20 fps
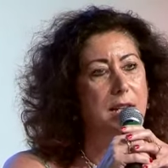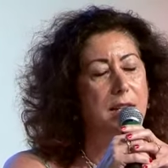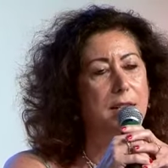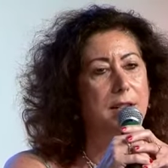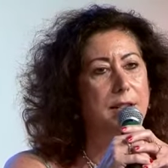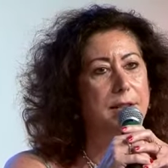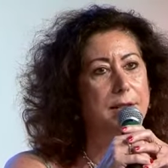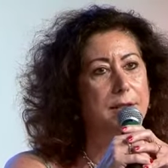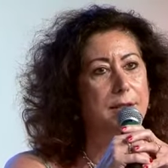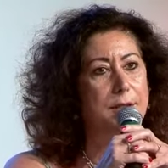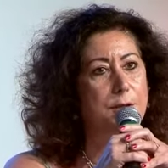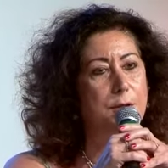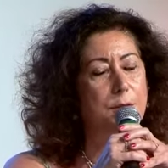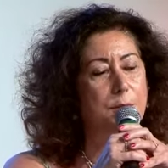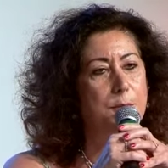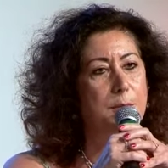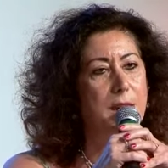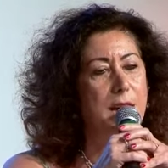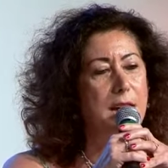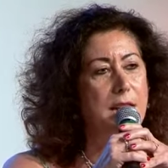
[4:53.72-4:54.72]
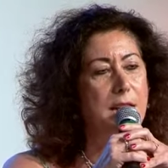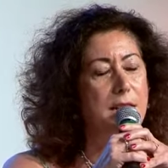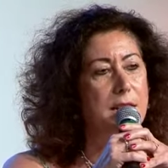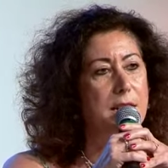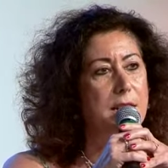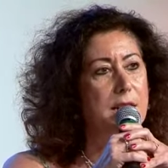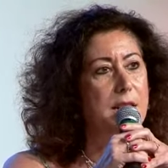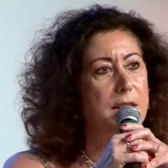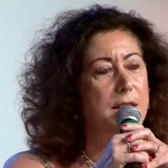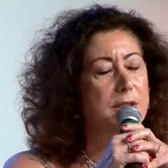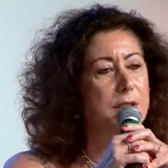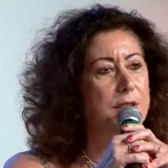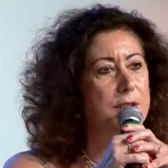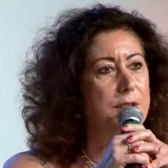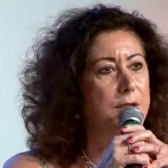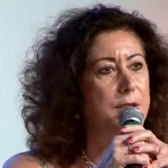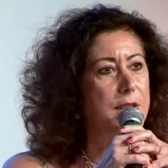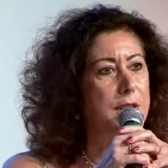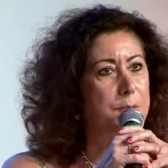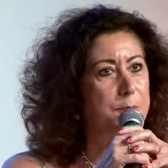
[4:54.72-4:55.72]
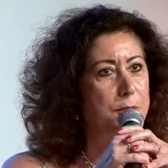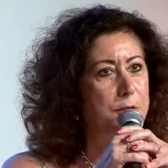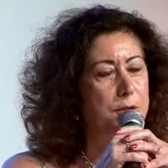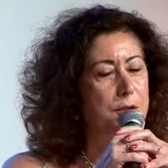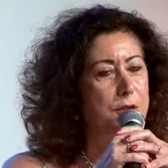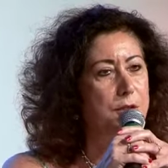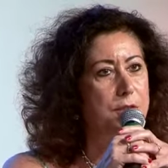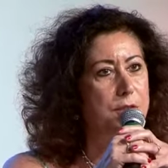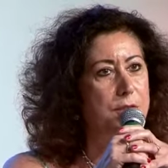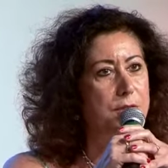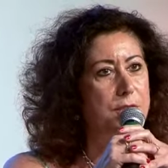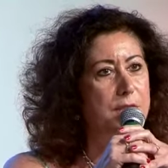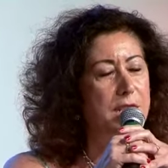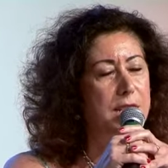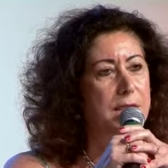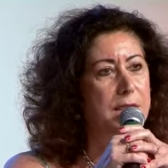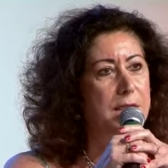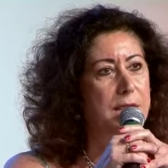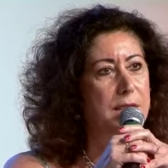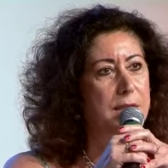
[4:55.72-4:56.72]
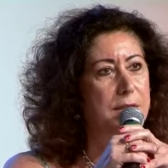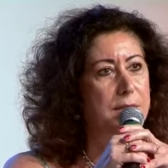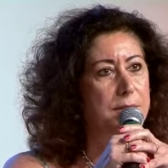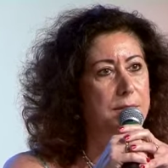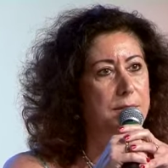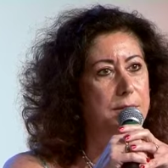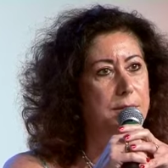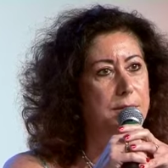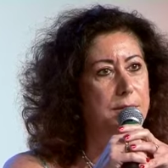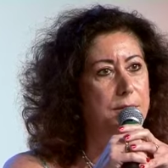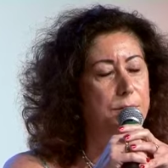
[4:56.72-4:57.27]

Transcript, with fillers: euh, globale dans une approche des, euh,